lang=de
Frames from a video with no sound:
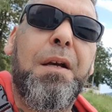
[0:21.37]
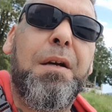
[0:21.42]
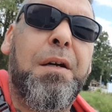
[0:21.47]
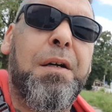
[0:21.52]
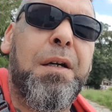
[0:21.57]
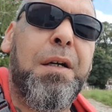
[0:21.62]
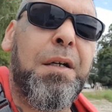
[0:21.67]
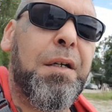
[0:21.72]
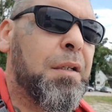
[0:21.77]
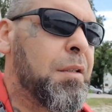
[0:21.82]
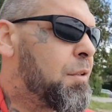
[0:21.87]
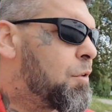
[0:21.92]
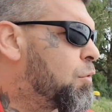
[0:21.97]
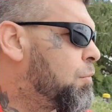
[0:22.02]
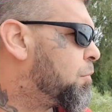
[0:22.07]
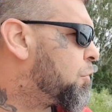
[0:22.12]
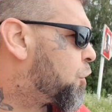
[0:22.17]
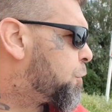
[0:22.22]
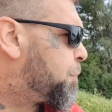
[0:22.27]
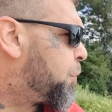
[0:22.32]
äh,
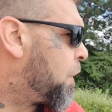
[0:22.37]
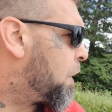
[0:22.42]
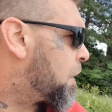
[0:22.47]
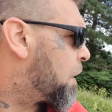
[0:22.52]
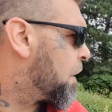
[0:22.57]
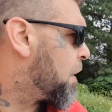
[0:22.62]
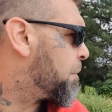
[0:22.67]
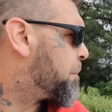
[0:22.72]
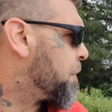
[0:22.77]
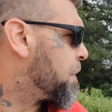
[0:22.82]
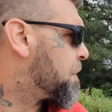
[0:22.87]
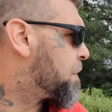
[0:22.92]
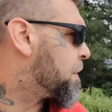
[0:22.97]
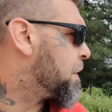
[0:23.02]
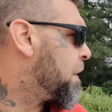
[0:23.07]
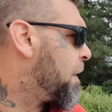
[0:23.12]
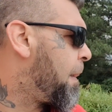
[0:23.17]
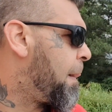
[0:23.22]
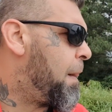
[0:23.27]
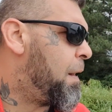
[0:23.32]
zum Sporteln ein
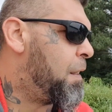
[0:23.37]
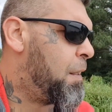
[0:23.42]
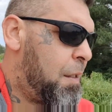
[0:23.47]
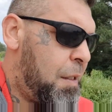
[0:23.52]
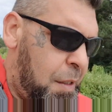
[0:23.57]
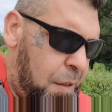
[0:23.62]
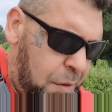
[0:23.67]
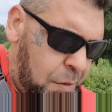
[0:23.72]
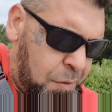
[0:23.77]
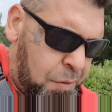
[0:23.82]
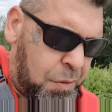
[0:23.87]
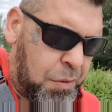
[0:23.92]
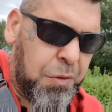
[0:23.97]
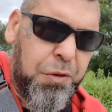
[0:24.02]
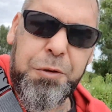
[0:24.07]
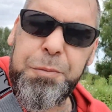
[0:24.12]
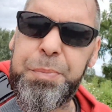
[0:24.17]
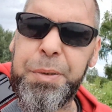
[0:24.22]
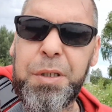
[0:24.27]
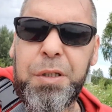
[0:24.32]
bisschen
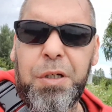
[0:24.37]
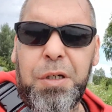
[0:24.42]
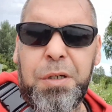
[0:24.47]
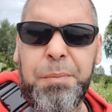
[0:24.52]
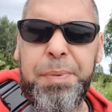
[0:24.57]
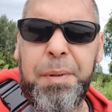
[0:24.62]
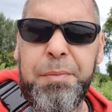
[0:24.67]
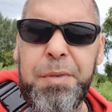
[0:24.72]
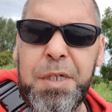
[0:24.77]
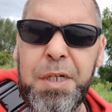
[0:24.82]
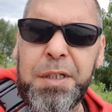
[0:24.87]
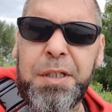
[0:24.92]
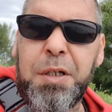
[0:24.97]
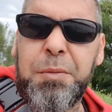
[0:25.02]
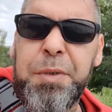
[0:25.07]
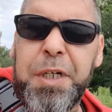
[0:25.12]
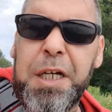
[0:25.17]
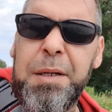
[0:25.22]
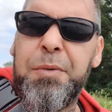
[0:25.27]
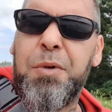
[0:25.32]
und bin da bei mir in
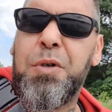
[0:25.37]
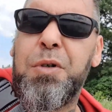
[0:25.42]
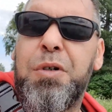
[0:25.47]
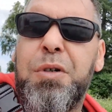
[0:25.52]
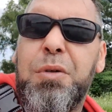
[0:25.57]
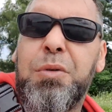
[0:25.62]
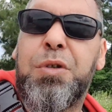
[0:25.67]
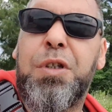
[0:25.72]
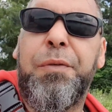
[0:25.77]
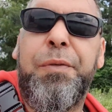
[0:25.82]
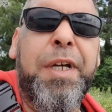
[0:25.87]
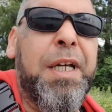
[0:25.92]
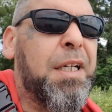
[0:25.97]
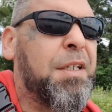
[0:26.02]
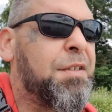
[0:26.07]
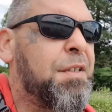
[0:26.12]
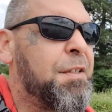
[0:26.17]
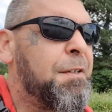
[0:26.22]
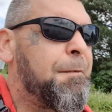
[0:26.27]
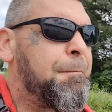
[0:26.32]
der Umgebung
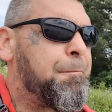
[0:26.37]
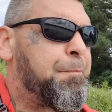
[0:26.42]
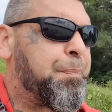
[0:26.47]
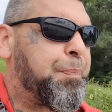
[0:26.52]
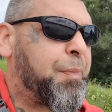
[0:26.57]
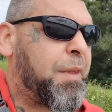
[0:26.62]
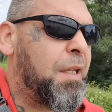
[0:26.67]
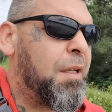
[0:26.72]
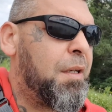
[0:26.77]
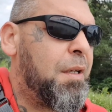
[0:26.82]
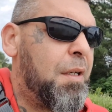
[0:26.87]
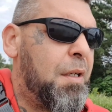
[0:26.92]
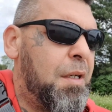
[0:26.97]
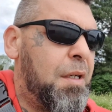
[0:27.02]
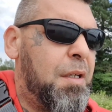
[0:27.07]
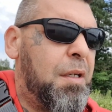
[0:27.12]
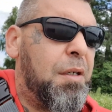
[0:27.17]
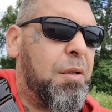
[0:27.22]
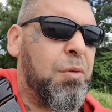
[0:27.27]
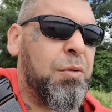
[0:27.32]
unterwegs
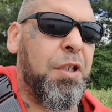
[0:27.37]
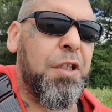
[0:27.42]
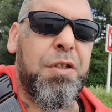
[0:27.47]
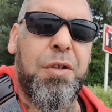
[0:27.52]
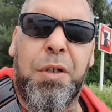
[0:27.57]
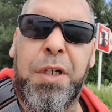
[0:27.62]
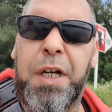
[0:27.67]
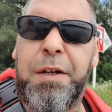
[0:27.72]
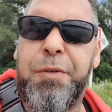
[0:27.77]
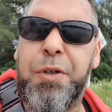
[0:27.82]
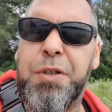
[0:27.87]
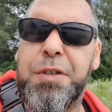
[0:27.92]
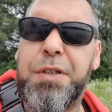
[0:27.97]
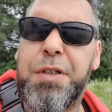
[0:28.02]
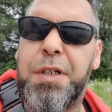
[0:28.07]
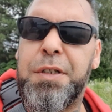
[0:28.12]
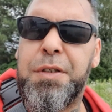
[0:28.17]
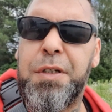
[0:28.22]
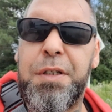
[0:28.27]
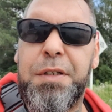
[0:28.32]
und ich sage euch
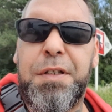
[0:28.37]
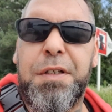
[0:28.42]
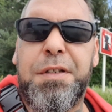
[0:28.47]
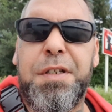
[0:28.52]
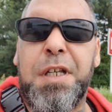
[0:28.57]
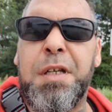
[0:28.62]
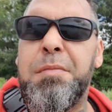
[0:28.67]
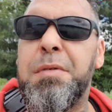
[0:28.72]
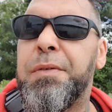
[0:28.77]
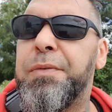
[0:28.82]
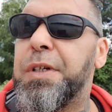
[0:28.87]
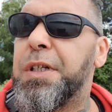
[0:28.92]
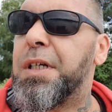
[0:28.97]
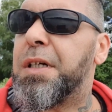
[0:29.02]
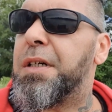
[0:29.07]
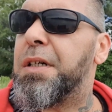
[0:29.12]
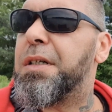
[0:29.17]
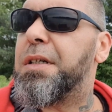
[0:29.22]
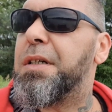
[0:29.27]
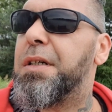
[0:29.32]
was, also es ist immer
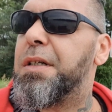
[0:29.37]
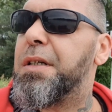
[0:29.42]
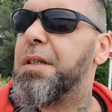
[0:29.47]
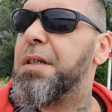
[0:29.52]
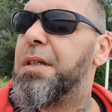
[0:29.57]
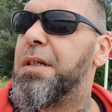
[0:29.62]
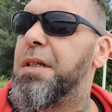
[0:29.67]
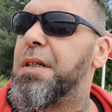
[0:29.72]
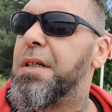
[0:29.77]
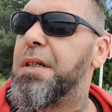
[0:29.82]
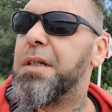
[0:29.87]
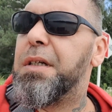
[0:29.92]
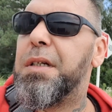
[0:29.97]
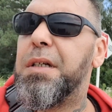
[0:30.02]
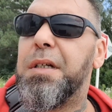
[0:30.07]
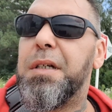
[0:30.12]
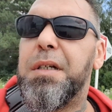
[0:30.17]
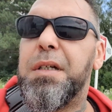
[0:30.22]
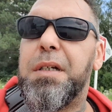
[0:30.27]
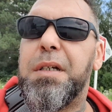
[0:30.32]
wieder
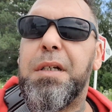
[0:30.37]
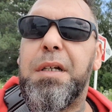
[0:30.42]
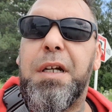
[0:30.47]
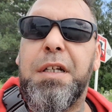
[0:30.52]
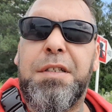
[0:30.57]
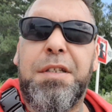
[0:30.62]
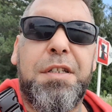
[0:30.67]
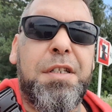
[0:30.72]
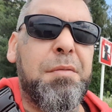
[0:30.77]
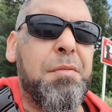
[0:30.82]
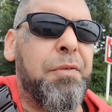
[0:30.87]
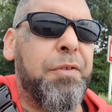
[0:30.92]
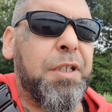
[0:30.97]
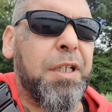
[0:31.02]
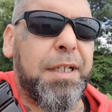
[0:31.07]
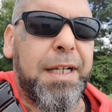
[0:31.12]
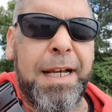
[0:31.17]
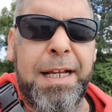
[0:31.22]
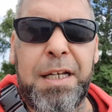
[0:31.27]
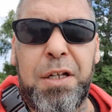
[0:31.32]
es ist immer
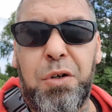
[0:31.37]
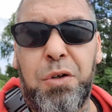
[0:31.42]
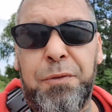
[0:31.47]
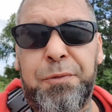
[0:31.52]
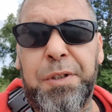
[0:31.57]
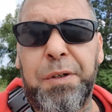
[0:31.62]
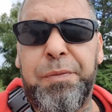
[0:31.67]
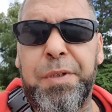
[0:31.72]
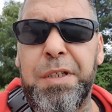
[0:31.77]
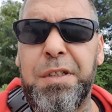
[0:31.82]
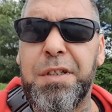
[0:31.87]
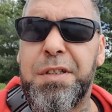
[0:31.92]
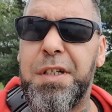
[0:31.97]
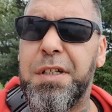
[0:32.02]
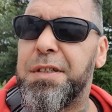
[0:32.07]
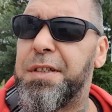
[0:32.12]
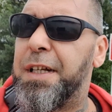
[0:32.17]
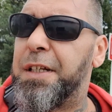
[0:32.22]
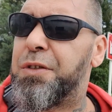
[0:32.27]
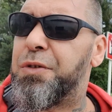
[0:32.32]
wieder geil. Ich hoffe, der Wind ist
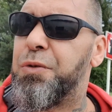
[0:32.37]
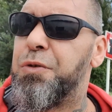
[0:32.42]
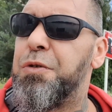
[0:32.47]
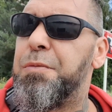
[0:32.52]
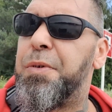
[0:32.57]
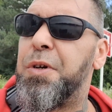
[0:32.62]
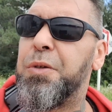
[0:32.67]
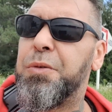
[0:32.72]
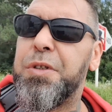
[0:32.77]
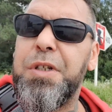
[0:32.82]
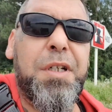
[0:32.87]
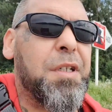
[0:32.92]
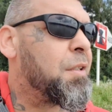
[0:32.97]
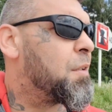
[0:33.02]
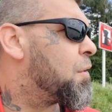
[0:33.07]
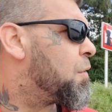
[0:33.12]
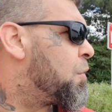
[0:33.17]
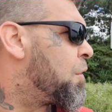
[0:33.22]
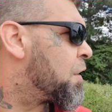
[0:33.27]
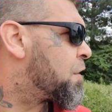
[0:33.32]
jetzt nicht so übel und ihr
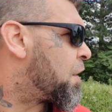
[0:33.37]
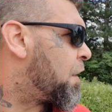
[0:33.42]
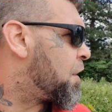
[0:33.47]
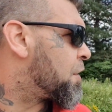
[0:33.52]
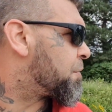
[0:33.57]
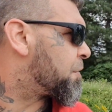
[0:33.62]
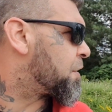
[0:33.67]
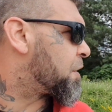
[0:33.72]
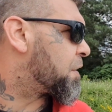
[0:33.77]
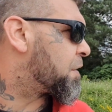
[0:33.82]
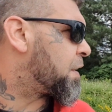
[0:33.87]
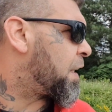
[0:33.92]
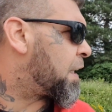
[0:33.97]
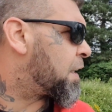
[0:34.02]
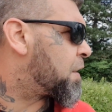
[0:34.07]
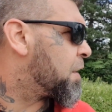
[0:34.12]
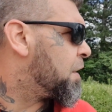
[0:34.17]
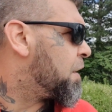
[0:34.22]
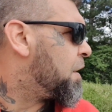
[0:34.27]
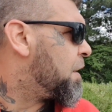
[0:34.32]
hört alles, was ich
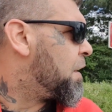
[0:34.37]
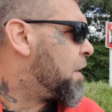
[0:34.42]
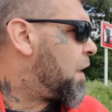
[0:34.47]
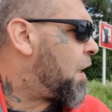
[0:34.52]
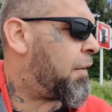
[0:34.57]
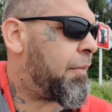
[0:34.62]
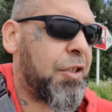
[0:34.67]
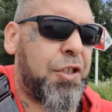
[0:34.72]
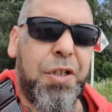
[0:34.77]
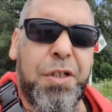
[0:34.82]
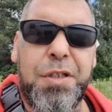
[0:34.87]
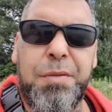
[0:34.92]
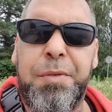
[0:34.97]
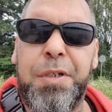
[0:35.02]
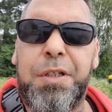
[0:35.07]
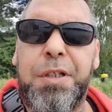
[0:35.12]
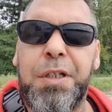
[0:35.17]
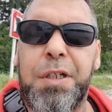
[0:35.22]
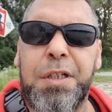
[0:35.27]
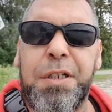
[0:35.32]
sage. Aber schaut mal
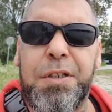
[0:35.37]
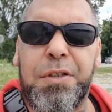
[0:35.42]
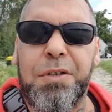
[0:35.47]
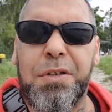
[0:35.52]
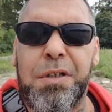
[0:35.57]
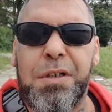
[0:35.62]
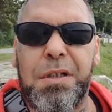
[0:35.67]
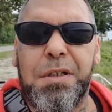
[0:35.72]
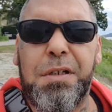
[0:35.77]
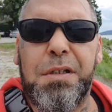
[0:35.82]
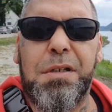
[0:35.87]
in die Richtung.